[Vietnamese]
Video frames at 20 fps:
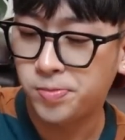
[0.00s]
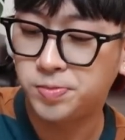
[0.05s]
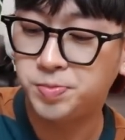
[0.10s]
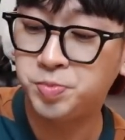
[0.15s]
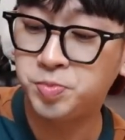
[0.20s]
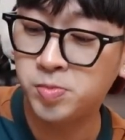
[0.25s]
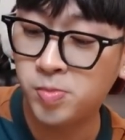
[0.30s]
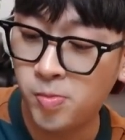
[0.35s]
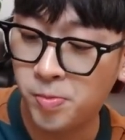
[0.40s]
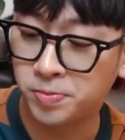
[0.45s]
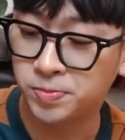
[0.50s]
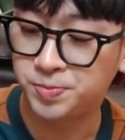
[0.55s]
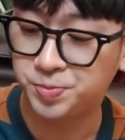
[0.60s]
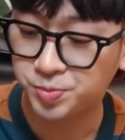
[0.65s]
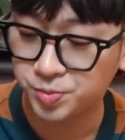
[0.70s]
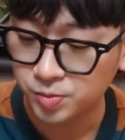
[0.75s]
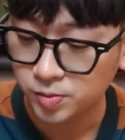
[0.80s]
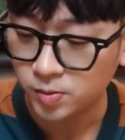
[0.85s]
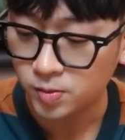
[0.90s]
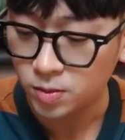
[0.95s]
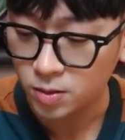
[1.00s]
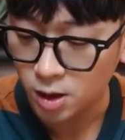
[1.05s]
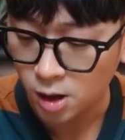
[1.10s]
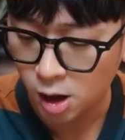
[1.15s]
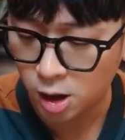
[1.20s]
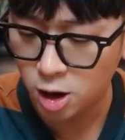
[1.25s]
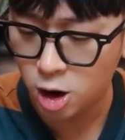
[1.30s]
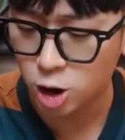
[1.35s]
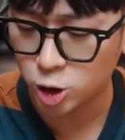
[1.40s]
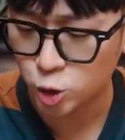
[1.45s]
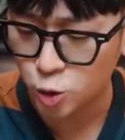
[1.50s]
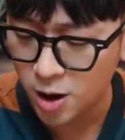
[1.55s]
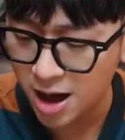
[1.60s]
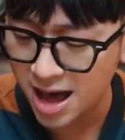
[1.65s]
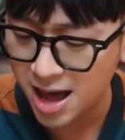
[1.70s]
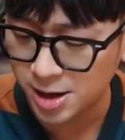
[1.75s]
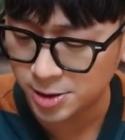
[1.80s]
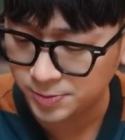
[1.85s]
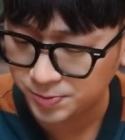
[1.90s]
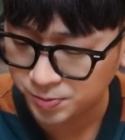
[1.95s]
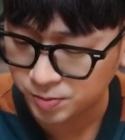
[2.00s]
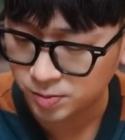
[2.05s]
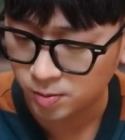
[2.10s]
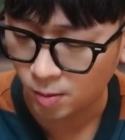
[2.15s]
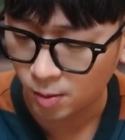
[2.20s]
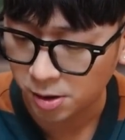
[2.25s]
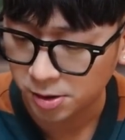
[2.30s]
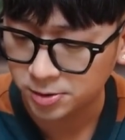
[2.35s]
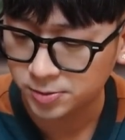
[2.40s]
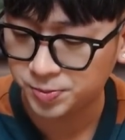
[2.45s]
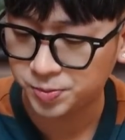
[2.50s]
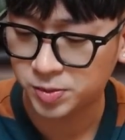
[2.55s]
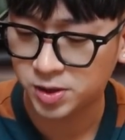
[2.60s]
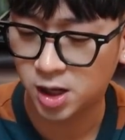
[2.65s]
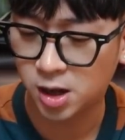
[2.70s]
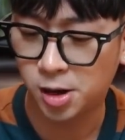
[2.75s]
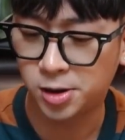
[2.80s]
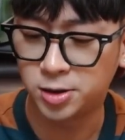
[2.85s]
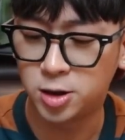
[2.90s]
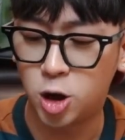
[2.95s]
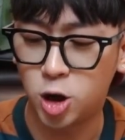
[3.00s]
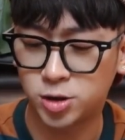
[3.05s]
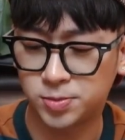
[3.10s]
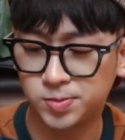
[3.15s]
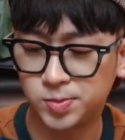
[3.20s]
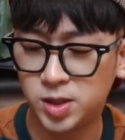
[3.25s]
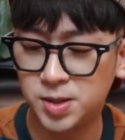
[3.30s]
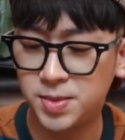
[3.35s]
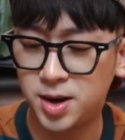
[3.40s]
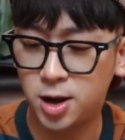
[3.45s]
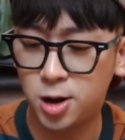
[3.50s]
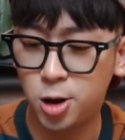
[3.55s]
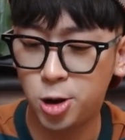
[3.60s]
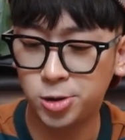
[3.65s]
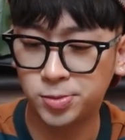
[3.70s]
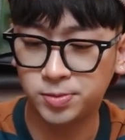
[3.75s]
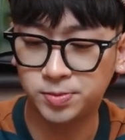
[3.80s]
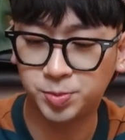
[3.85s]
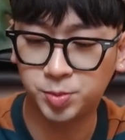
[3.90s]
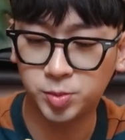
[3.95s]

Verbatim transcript: uhm, ngọt quá ngọt nhưng mà ngon